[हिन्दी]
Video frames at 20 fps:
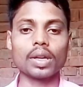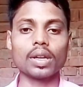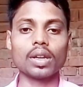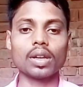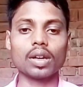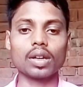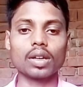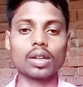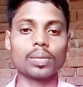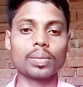
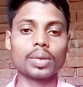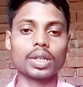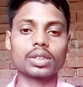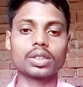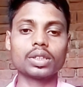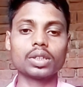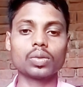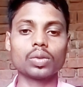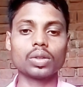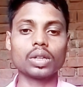फिर अगर
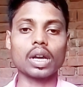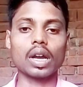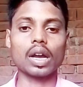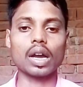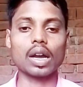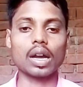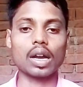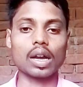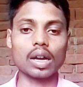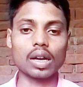व्यक्ति कोई
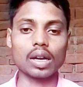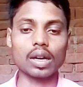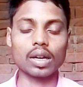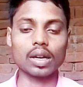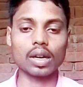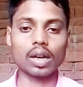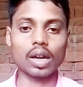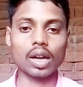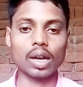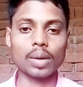
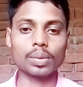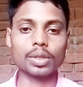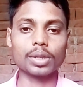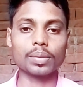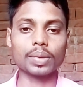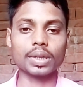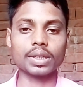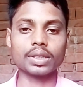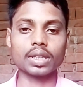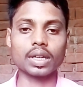
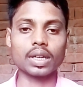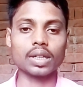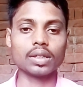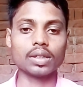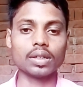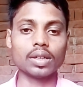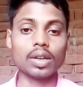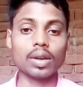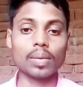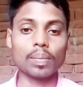आपकी
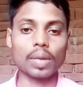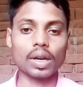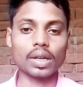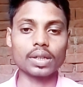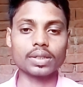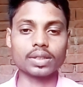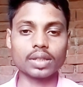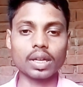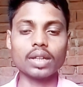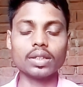पहचान
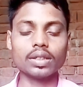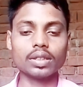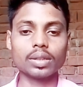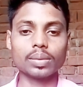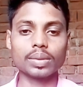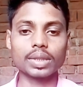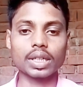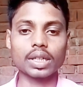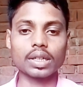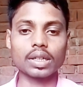पाकिस्तान
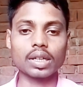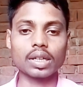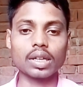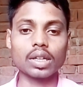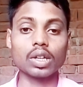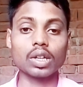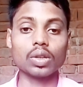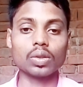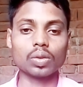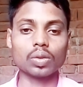से
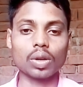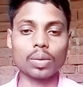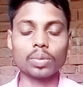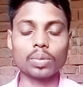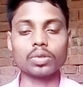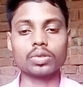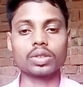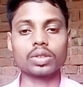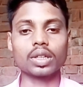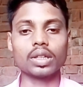बताएगा तो
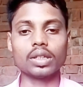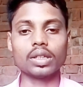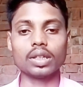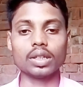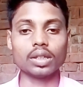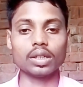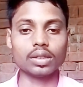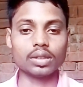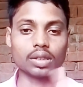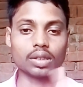आप उसके
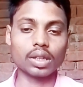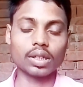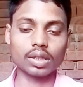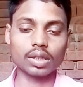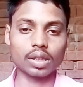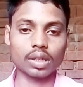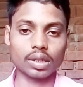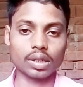लिए यही